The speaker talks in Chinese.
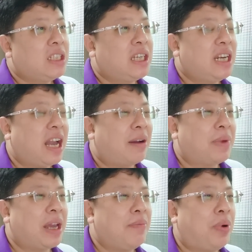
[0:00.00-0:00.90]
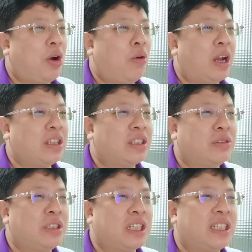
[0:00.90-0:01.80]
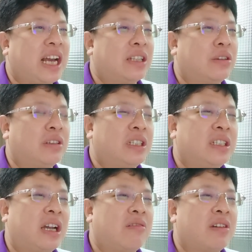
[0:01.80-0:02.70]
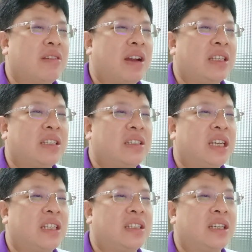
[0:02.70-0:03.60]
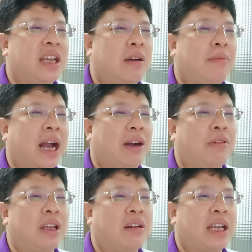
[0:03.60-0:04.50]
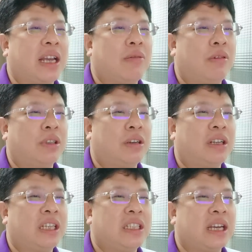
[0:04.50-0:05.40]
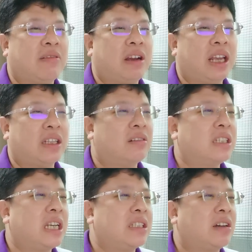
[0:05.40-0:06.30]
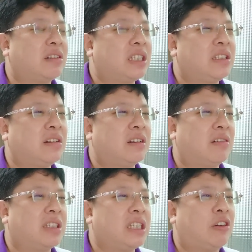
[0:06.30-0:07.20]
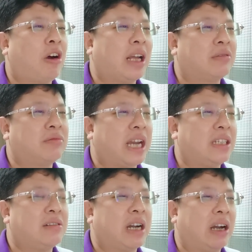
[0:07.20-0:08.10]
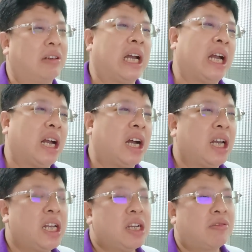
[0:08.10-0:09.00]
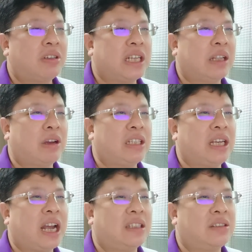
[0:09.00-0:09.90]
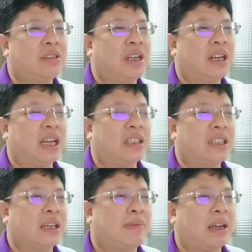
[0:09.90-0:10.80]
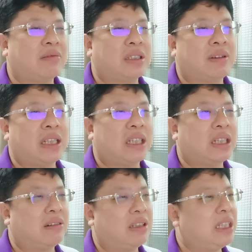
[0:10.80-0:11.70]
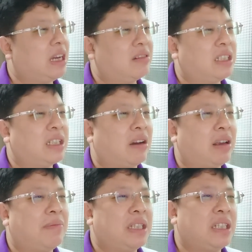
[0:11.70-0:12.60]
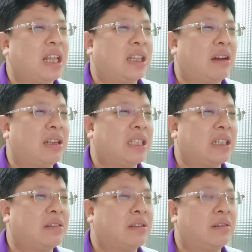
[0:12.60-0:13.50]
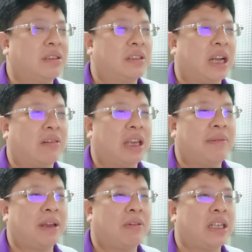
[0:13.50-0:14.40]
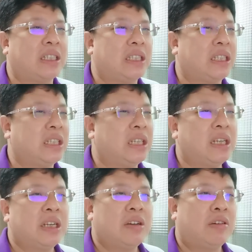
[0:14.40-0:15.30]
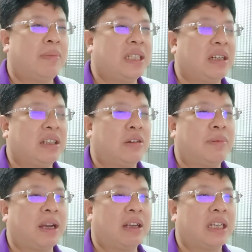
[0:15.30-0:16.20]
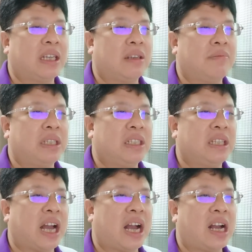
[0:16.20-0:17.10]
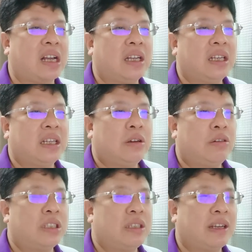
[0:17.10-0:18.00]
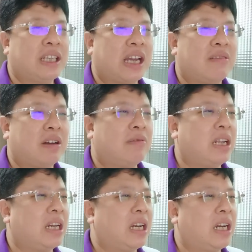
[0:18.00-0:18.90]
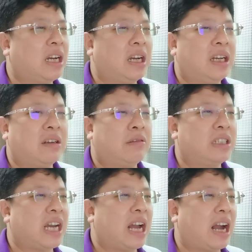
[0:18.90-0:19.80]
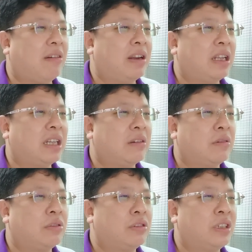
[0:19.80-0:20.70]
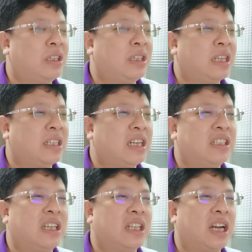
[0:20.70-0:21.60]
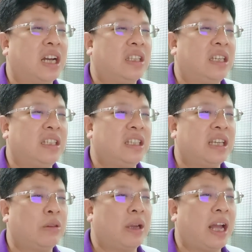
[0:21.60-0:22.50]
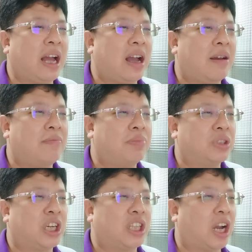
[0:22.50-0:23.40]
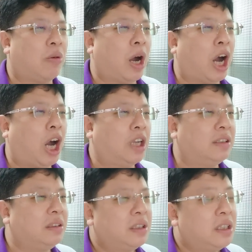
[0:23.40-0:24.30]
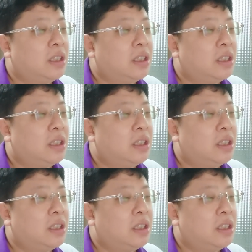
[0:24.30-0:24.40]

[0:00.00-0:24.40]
前两篇 Po 文持续增加中，已经超过一万四千则。要骂我，要 K 我，我都理解，我也都接受。心中有气发出来就好了啊。国家团结还是需要两千三百五十万人同一条心。讨厌民进党，讨厌蔡总统，都讨厌没关系。我没叫你投票给民进党，我喜欢蔡英文。为了国家好，为了挺国军，眼前你认得敌人在对岸，不知道台湾。